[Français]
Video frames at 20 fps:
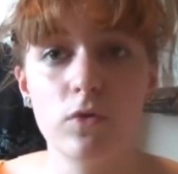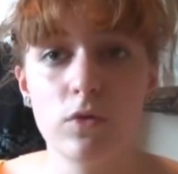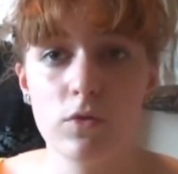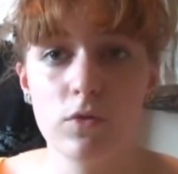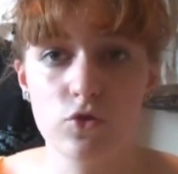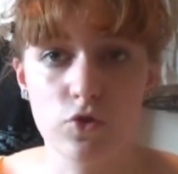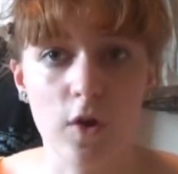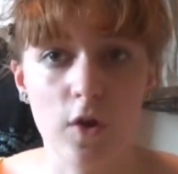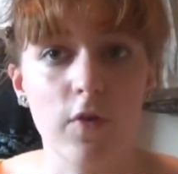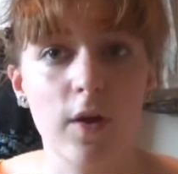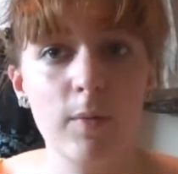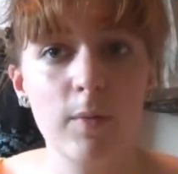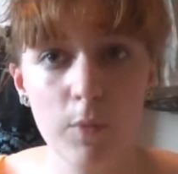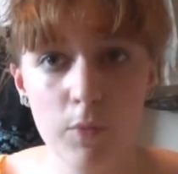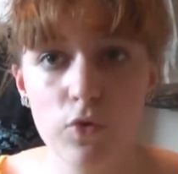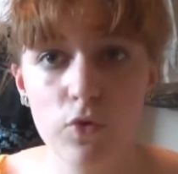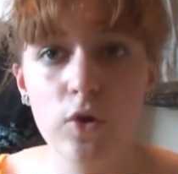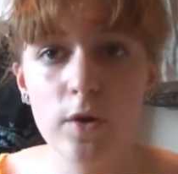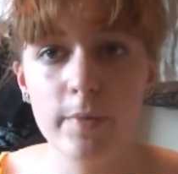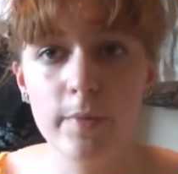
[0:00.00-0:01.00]
euh, j'aurais vraiment
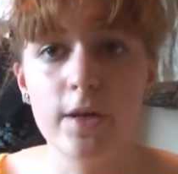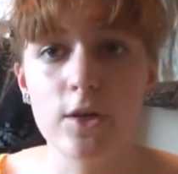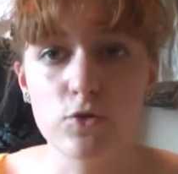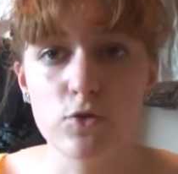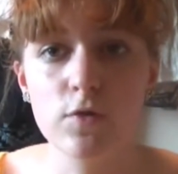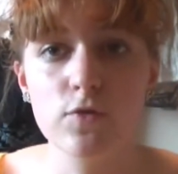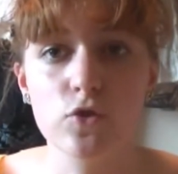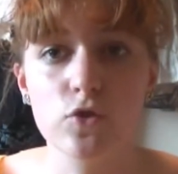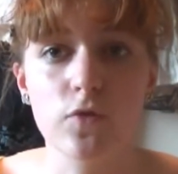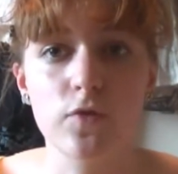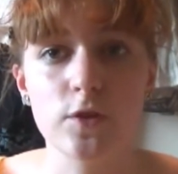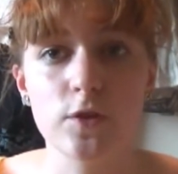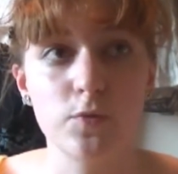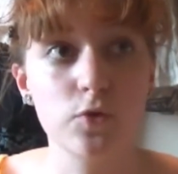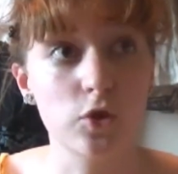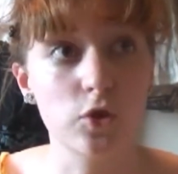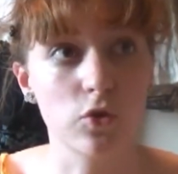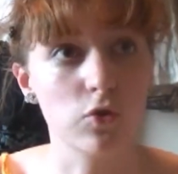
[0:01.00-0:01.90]
beaucoup aimé les suivre sur Facebook.